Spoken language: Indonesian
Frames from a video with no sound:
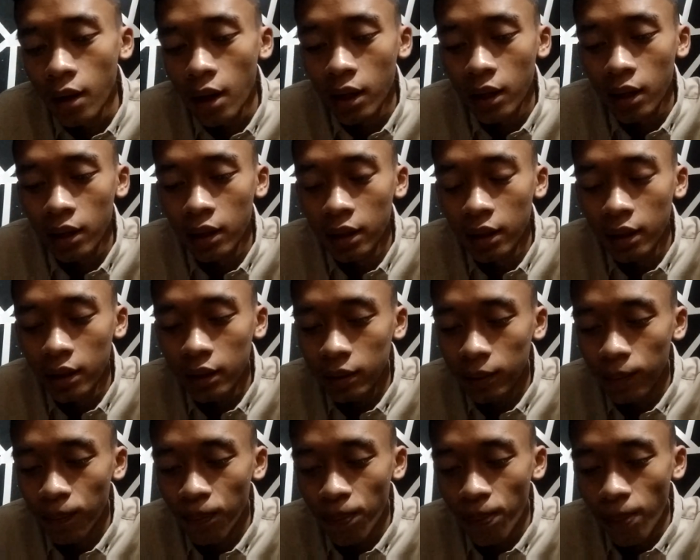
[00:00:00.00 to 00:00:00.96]

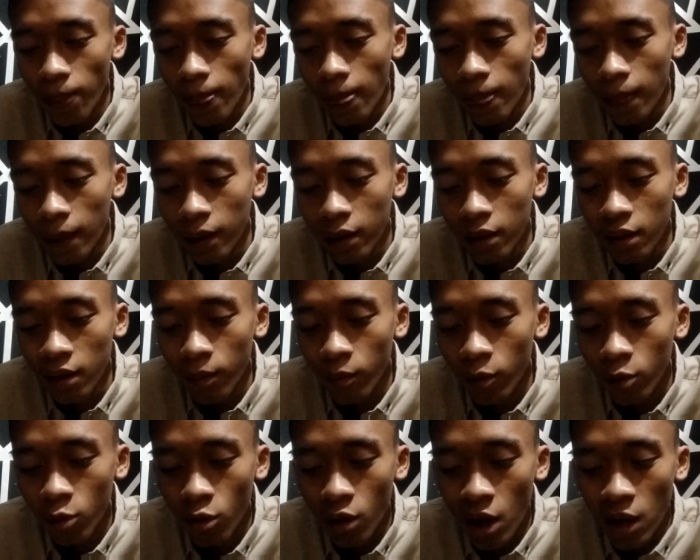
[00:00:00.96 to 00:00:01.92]
Argentina
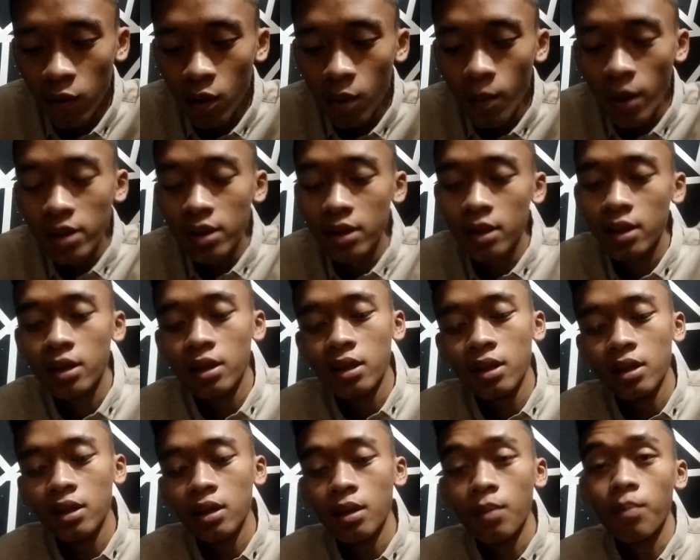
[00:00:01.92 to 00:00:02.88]
menurunkan
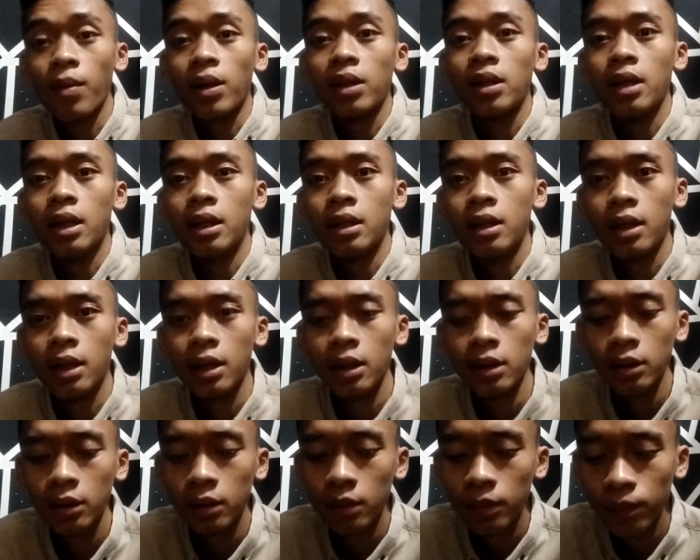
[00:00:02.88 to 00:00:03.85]
formasi
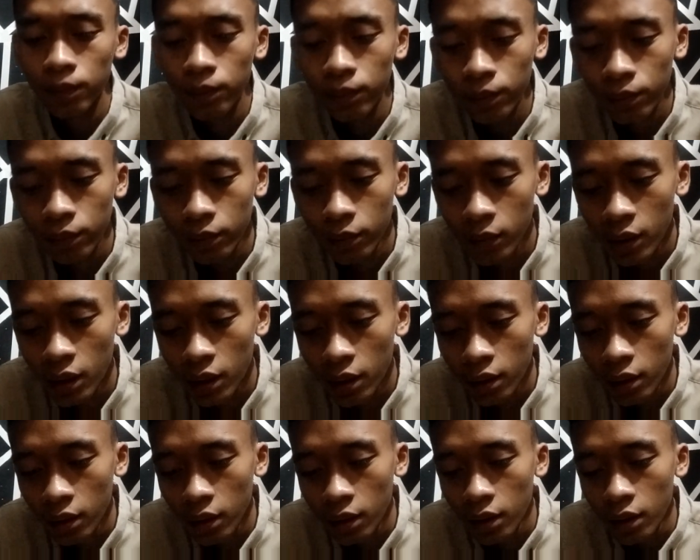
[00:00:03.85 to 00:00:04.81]
4-3-3
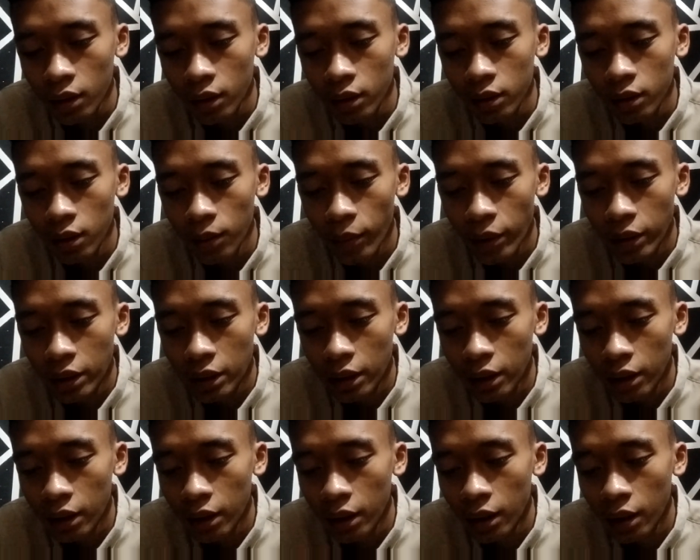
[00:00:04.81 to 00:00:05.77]
di
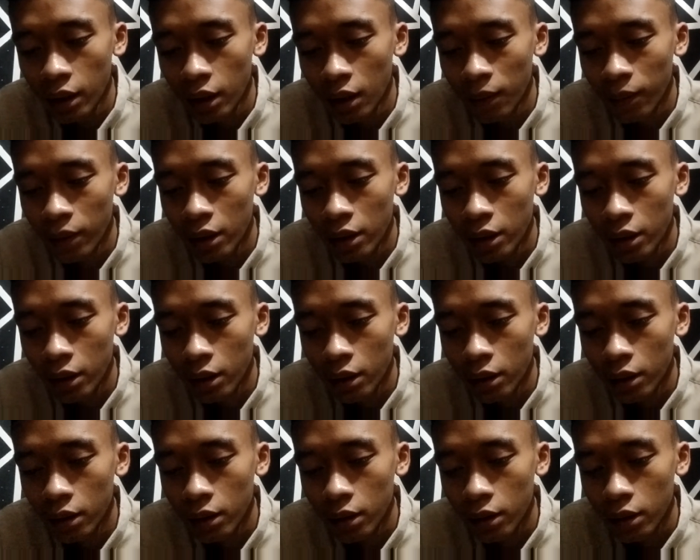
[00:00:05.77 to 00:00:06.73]
mana Emi
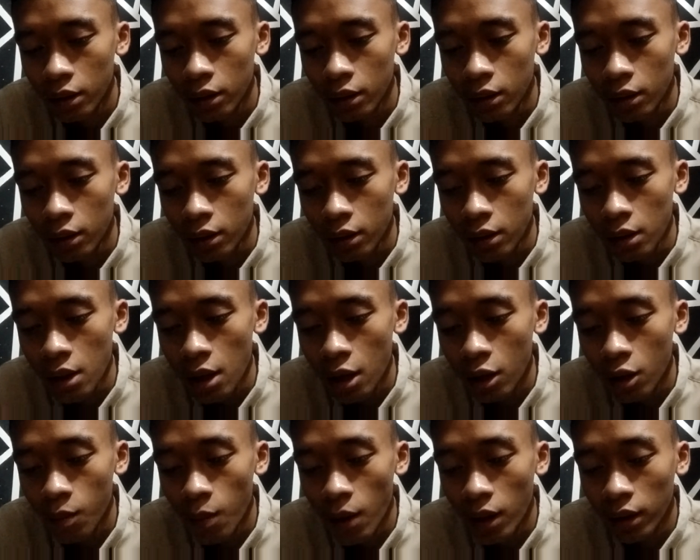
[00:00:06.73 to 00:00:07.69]

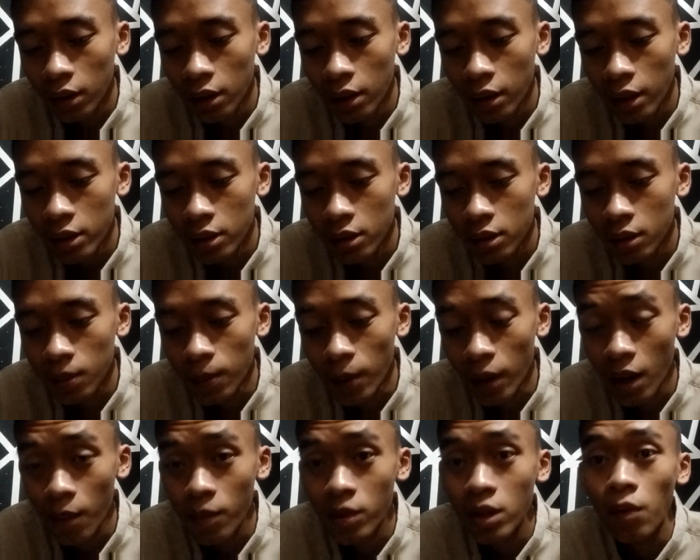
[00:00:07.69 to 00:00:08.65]
Liano Martinez
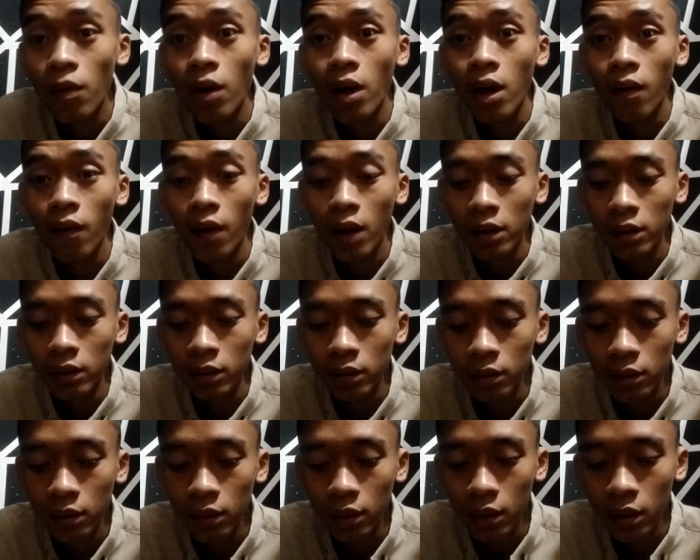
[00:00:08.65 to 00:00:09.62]
sebagai penjaga gawang,
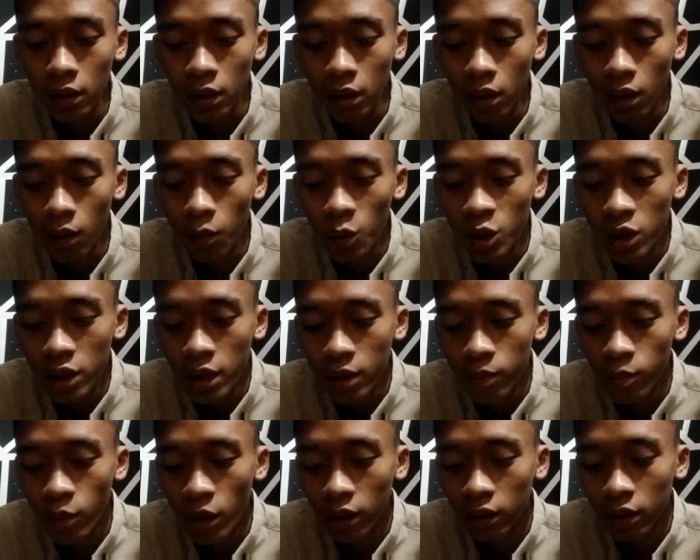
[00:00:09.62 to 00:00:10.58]

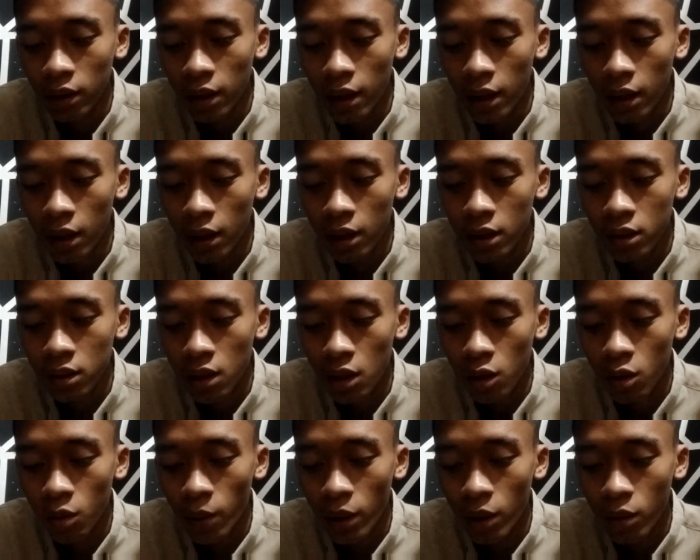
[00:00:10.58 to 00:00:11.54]
kemudian back tengah
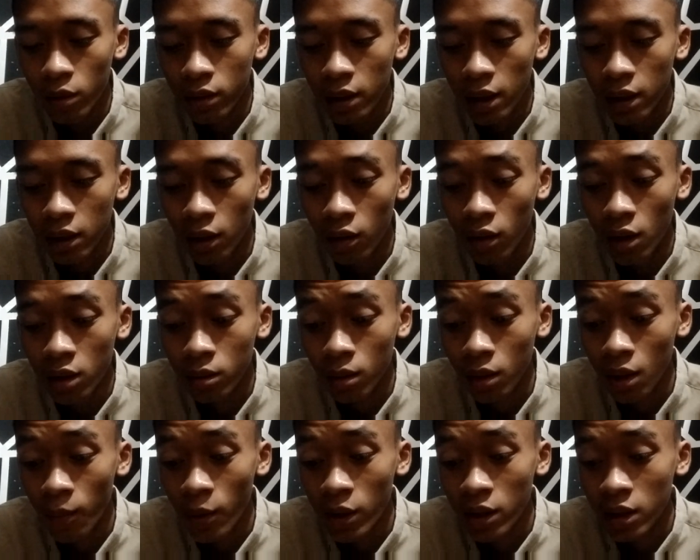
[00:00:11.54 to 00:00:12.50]
Christian Romero dan Nicolas
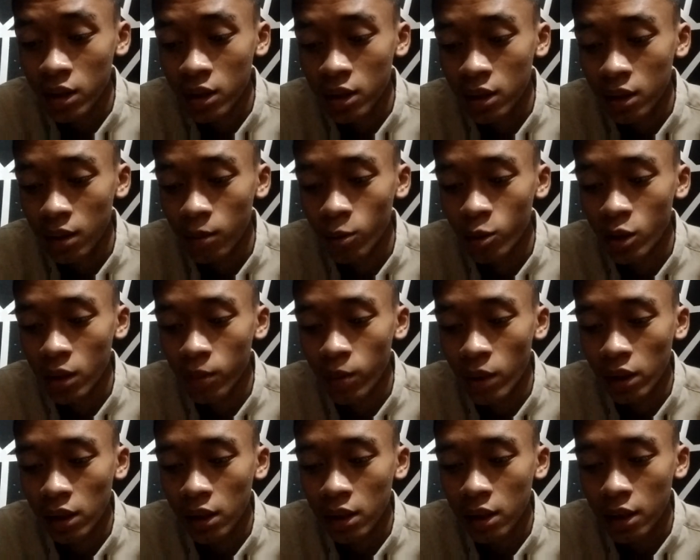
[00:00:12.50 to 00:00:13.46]
Otamendi, kemudian
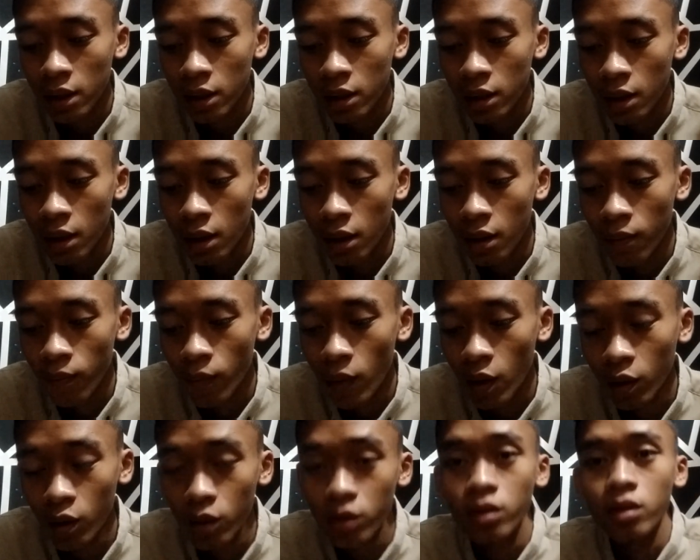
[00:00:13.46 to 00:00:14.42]
back kiri
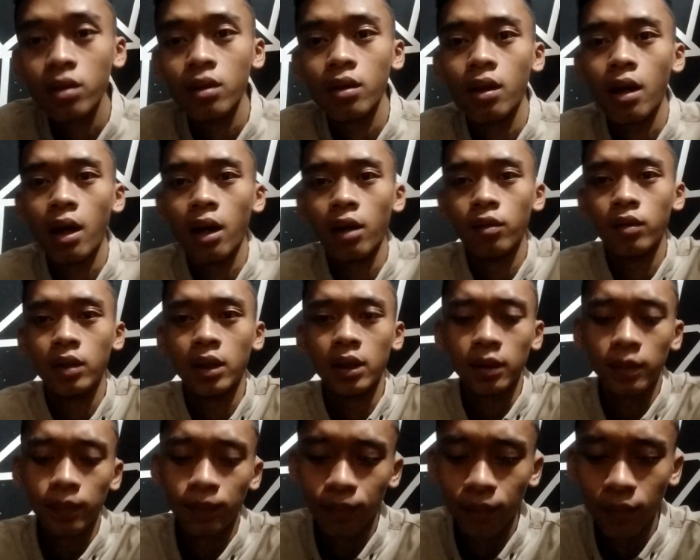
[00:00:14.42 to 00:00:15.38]
Marcus Acuna,